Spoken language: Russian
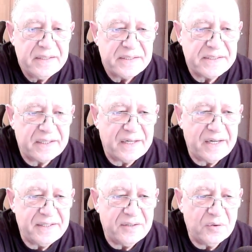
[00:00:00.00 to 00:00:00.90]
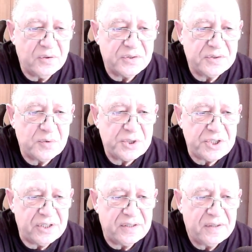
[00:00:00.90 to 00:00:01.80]
Заранее он
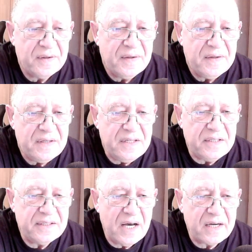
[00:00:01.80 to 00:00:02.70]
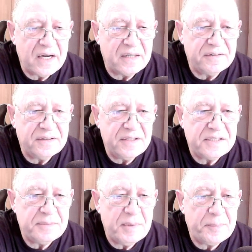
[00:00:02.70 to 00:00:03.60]
звучит. И так как ты
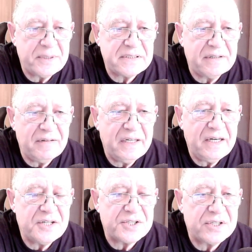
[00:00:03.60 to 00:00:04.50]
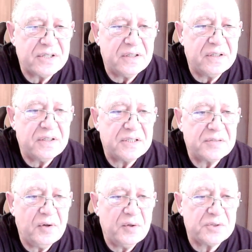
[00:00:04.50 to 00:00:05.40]
себе представляешь э,
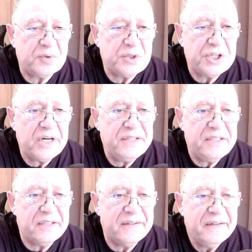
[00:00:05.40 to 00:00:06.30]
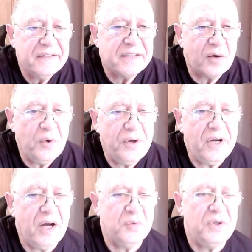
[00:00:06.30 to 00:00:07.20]
свое звучание, такое
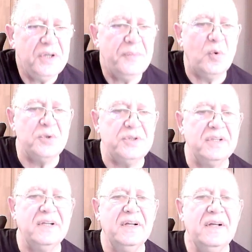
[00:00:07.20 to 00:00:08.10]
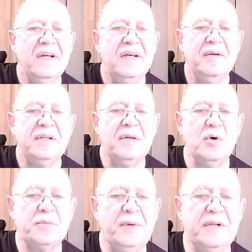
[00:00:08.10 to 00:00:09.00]
оно и будет. Ты
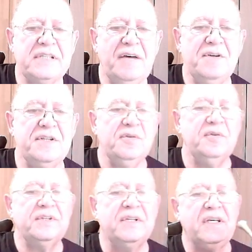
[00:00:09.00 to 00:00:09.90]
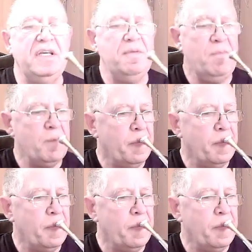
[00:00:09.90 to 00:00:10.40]
можешь представить его вот таким.